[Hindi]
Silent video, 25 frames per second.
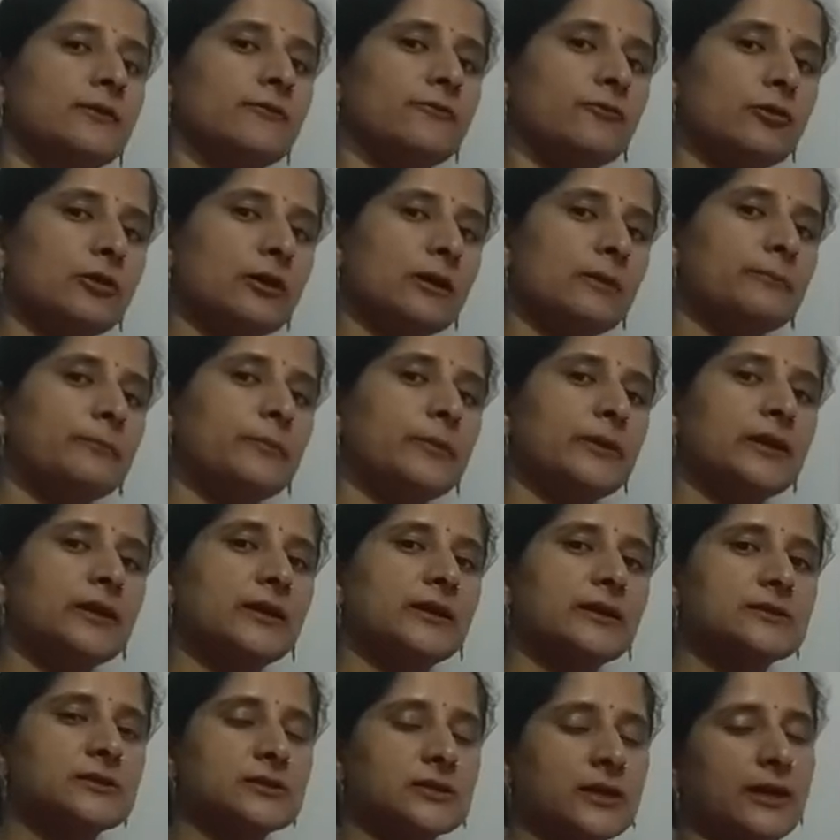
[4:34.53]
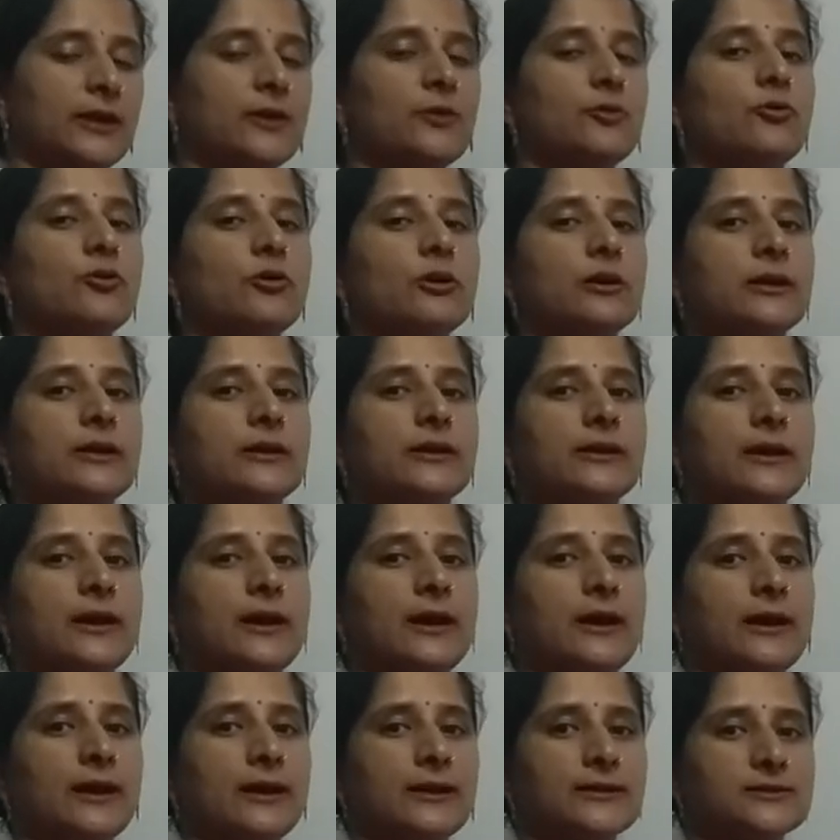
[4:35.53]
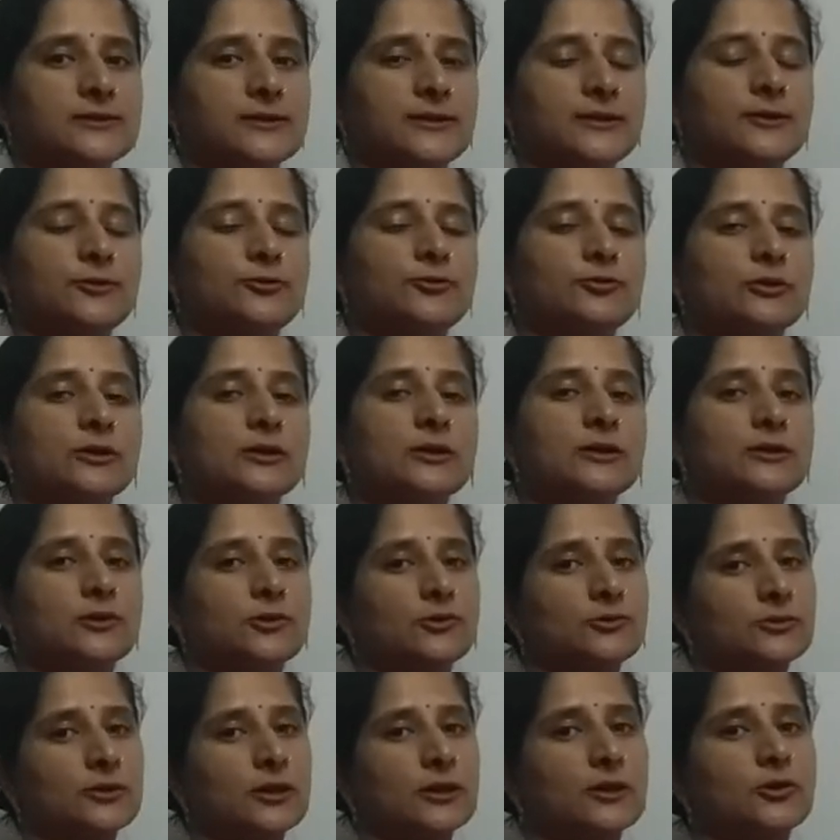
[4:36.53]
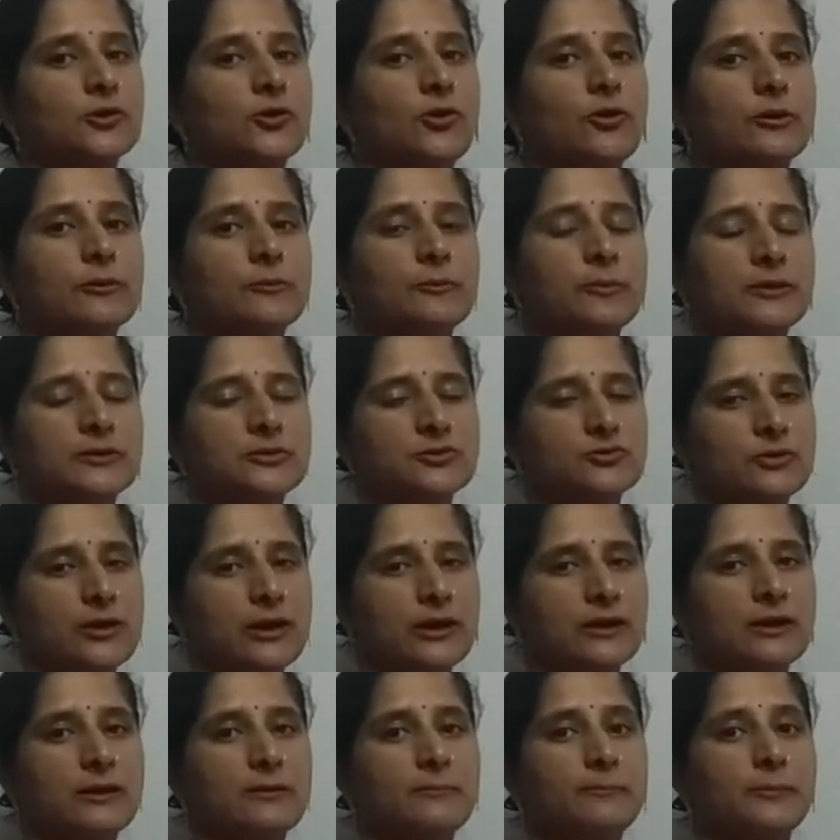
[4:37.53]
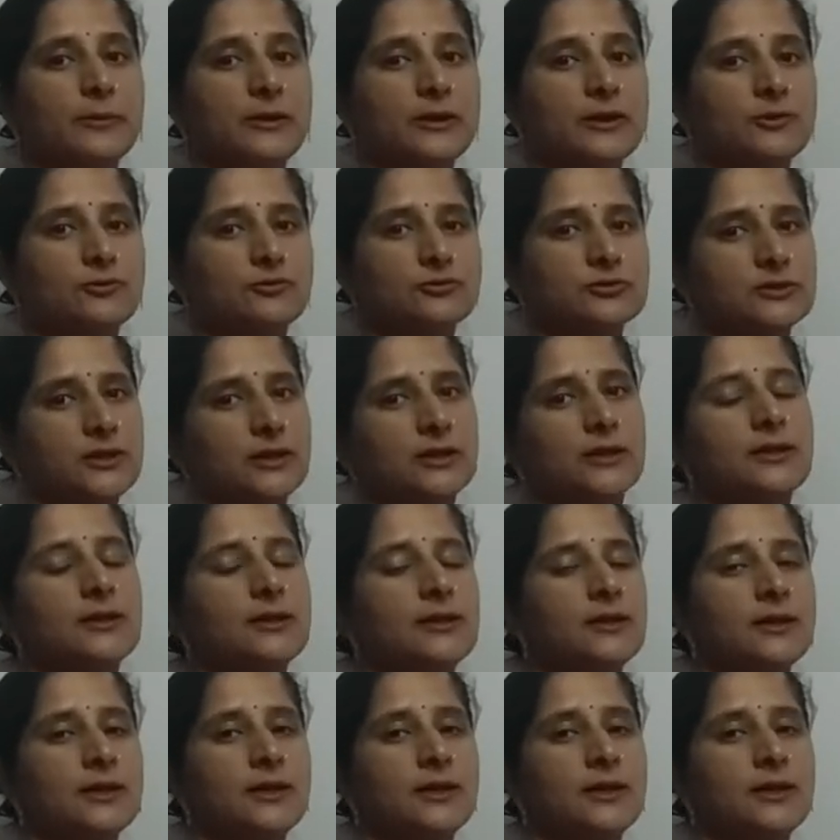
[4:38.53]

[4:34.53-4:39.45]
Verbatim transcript: वो कंपनी के सहयोग कर रहा है सहयोगी के तौर पे जो है कंपनी को सही